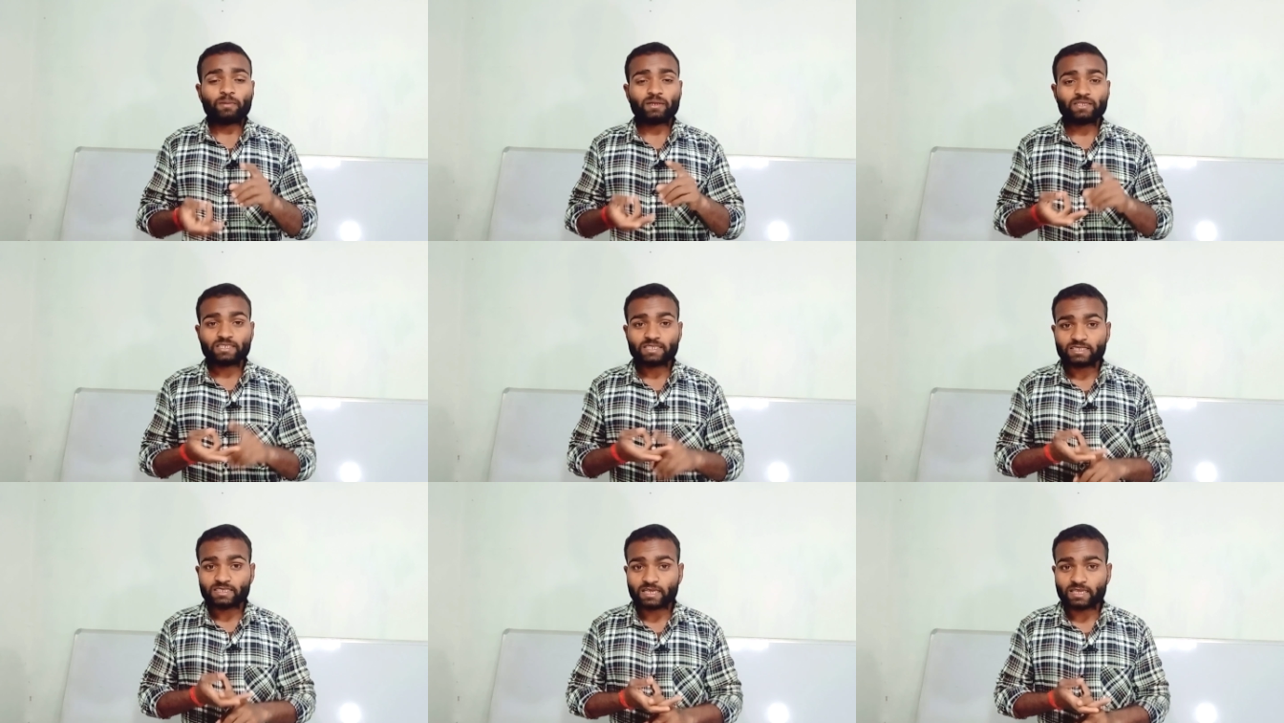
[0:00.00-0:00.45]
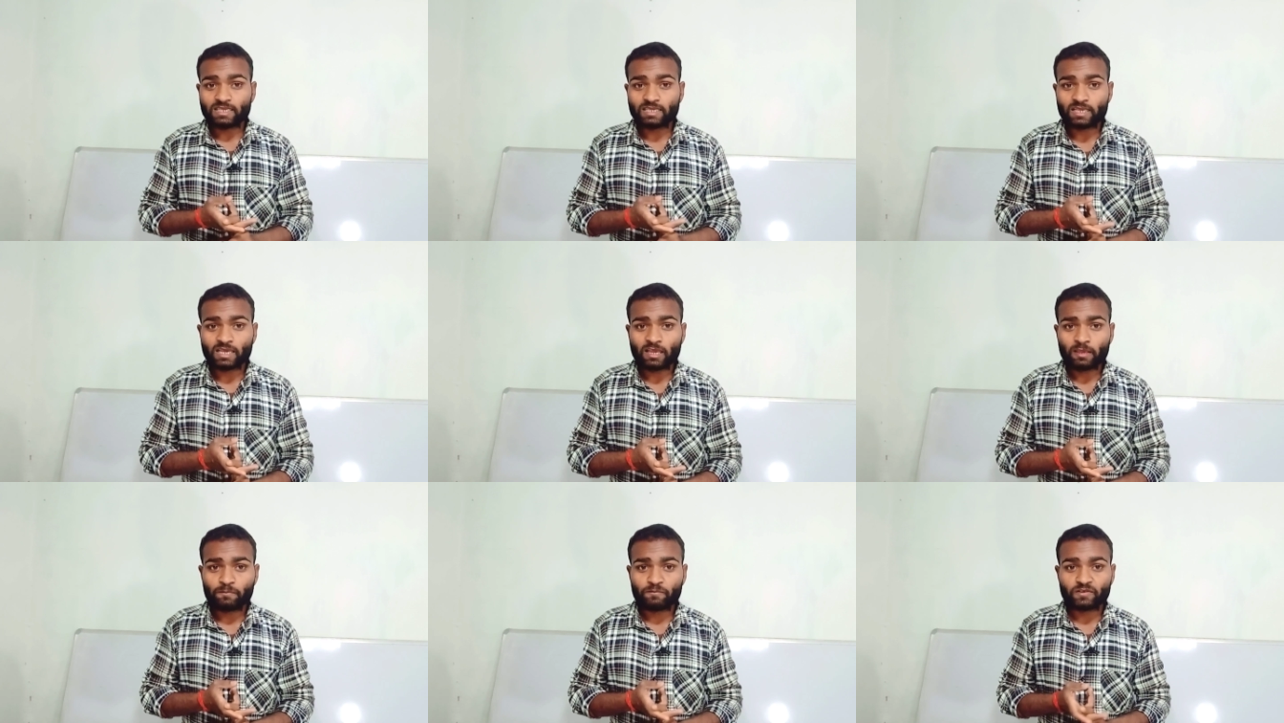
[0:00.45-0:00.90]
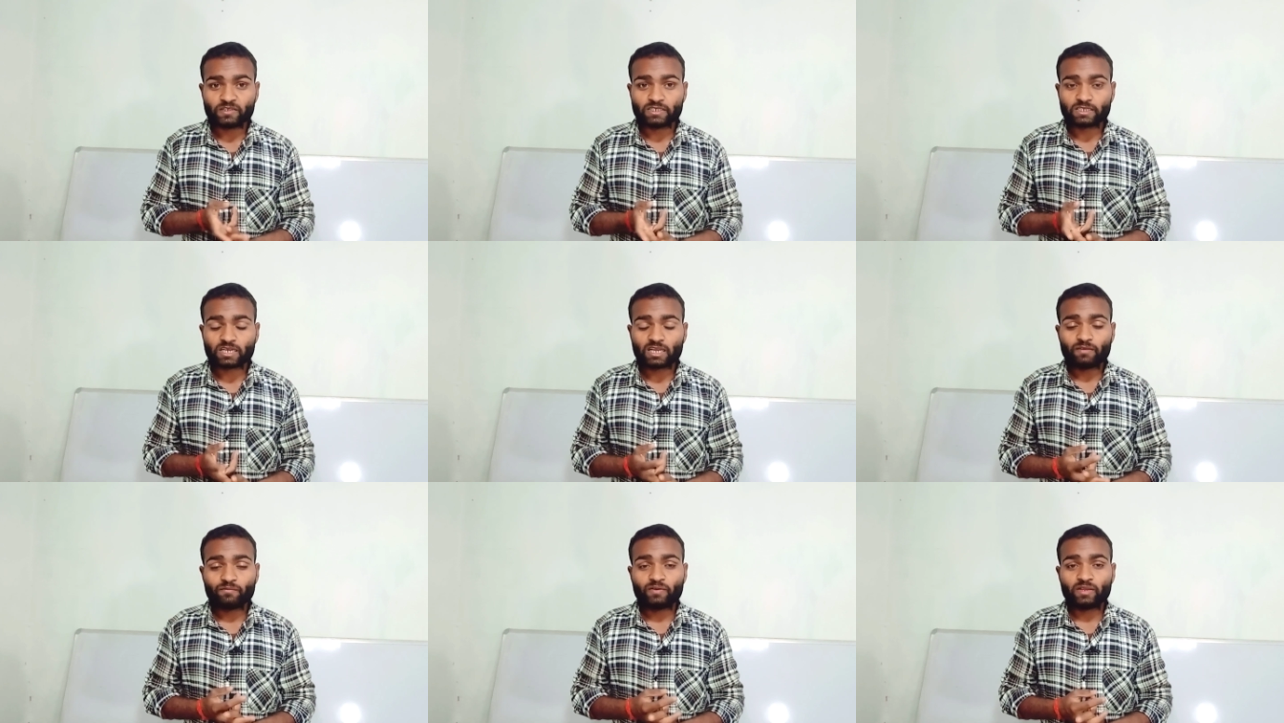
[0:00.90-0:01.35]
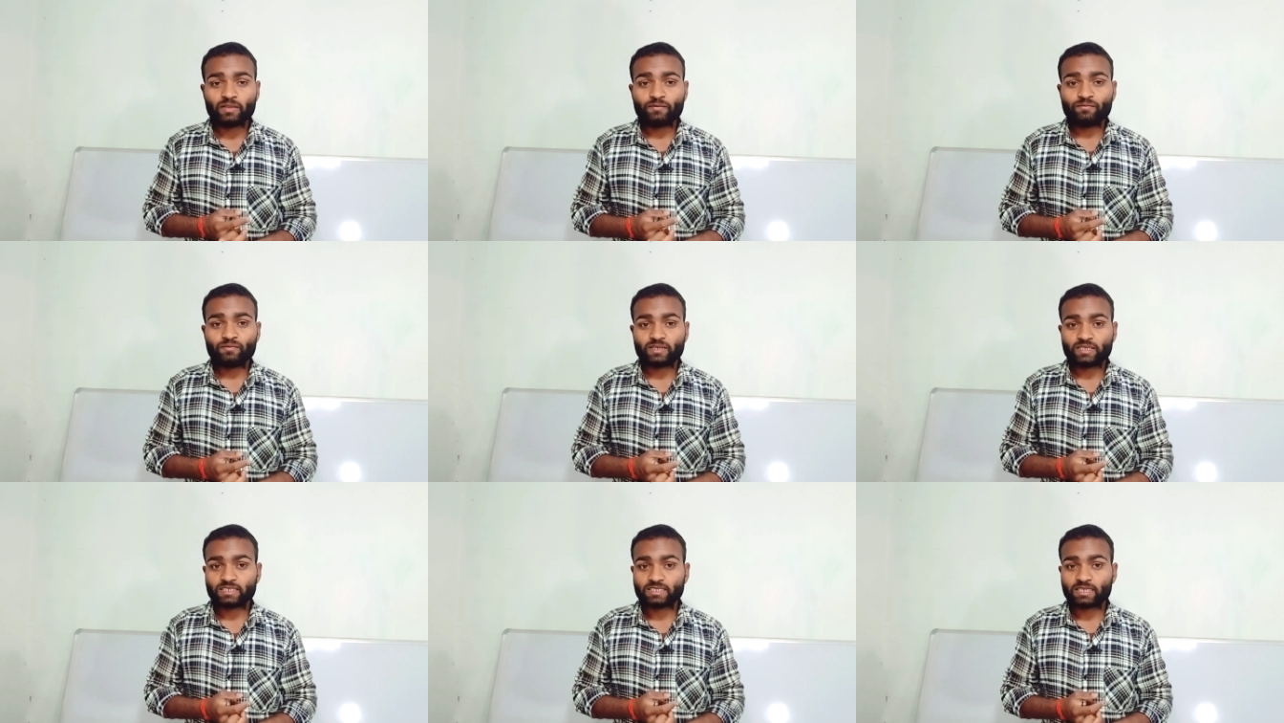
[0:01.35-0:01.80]
बस यही है फिजिकल
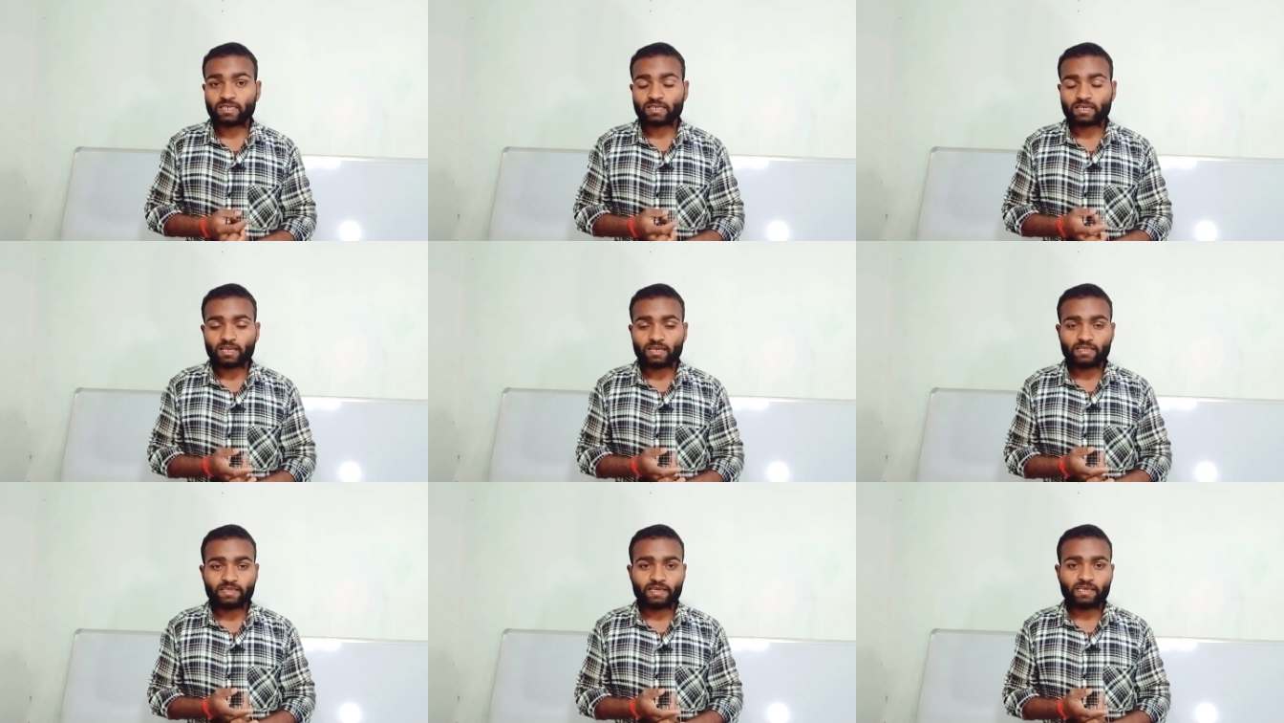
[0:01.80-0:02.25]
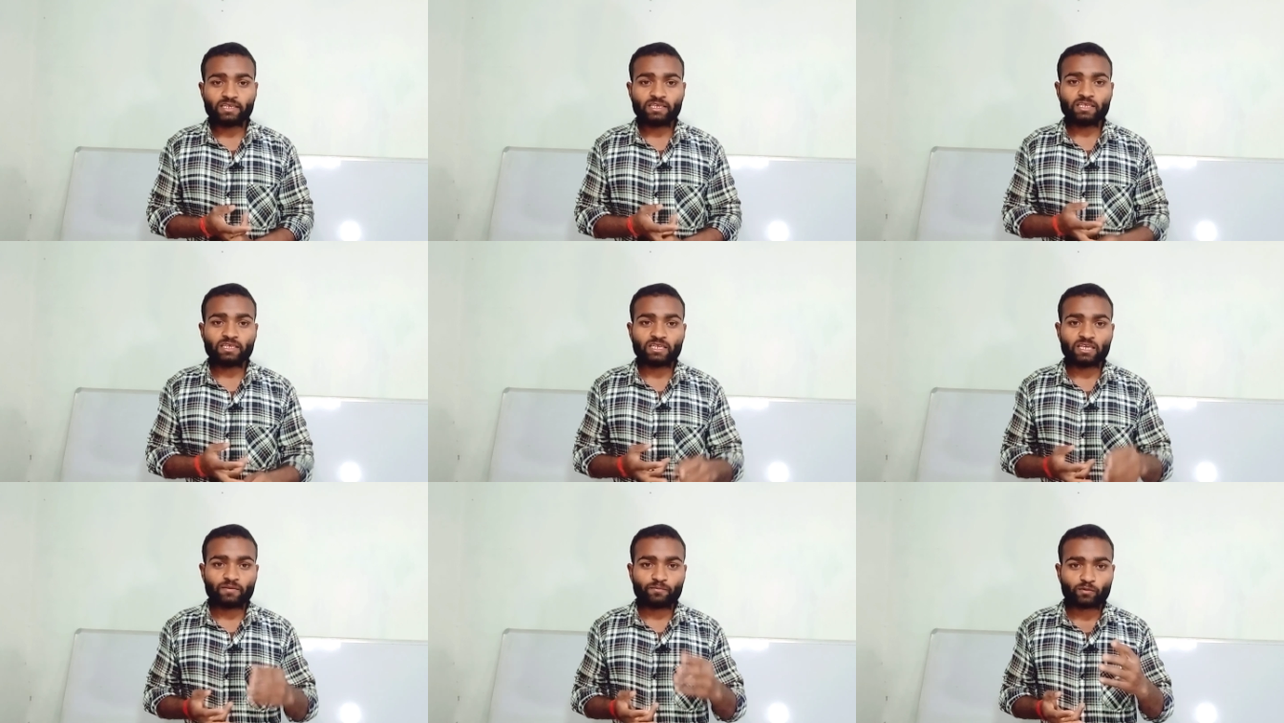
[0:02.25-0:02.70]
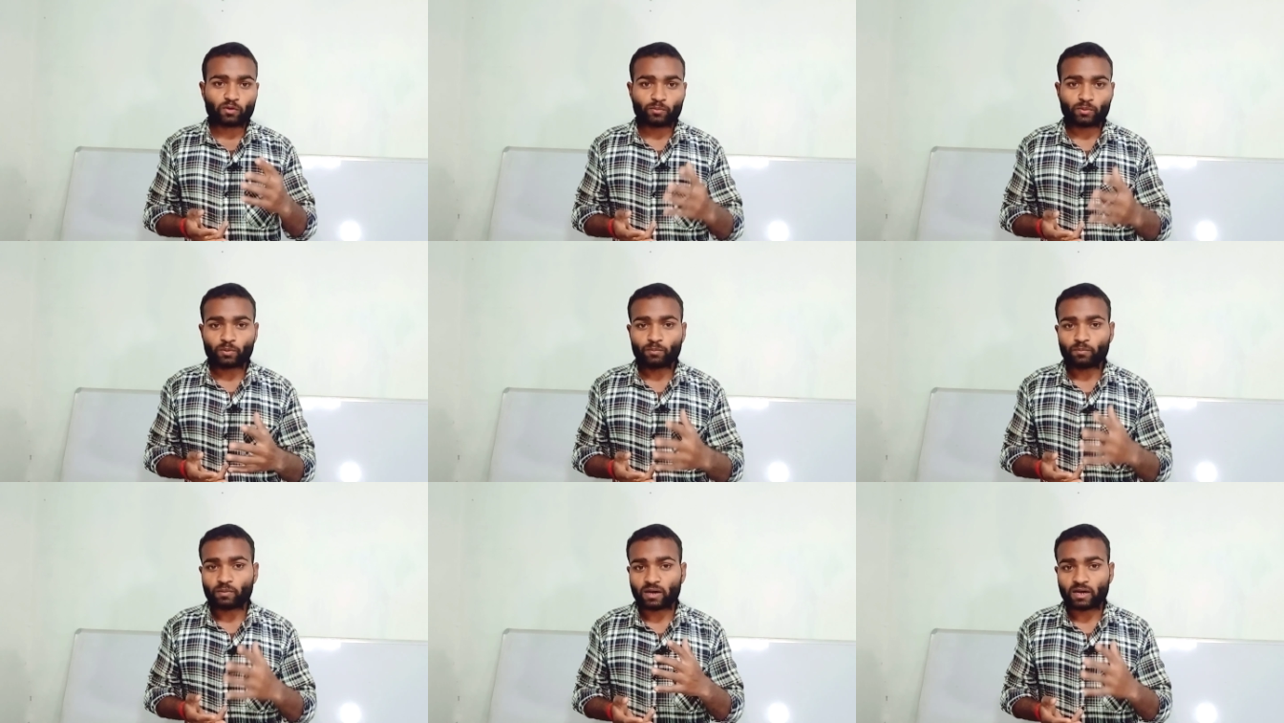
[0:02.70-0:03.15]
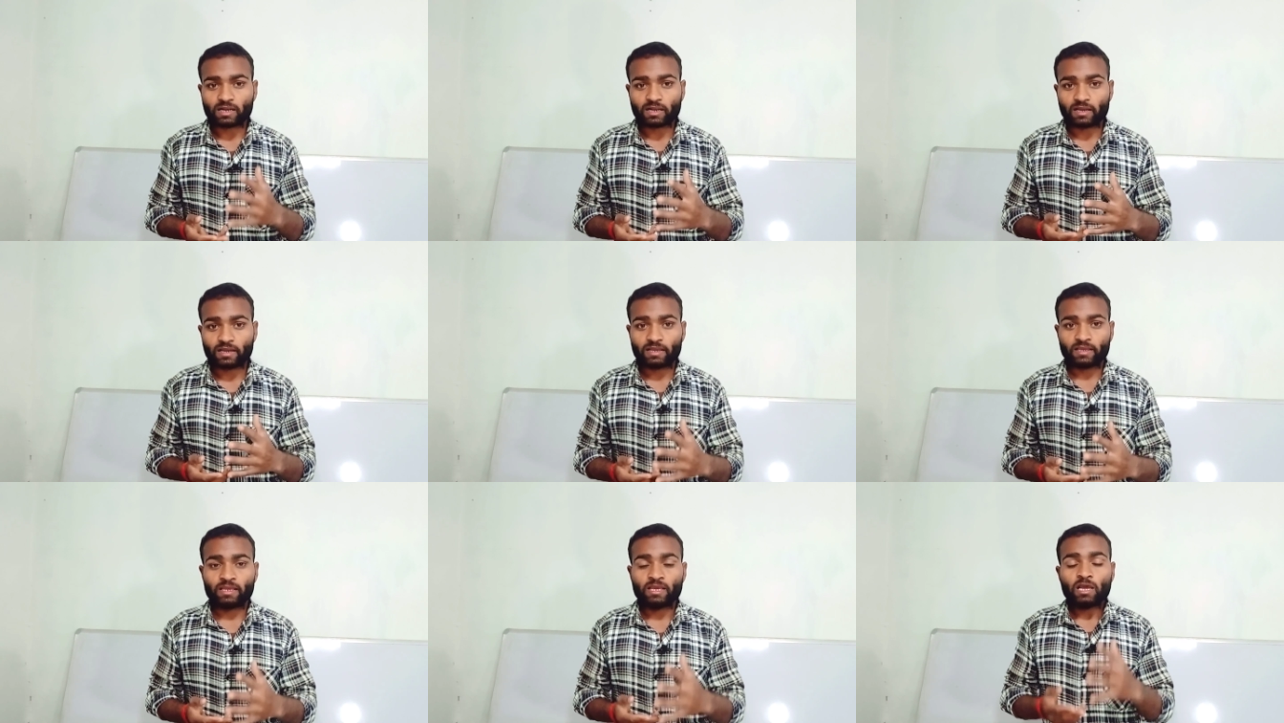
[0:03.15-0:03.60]
वेरीफिकेशन के लिए ही ये प्रॉब्लम आ
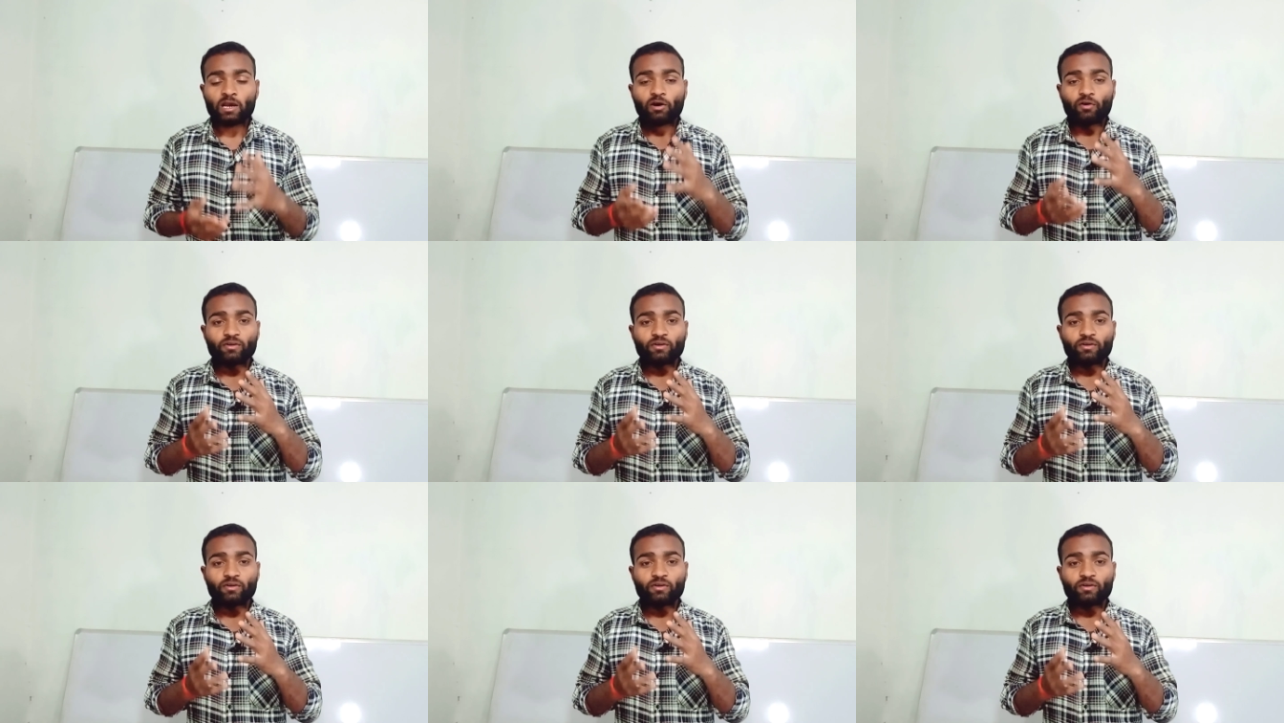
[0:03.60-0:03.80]
रहा है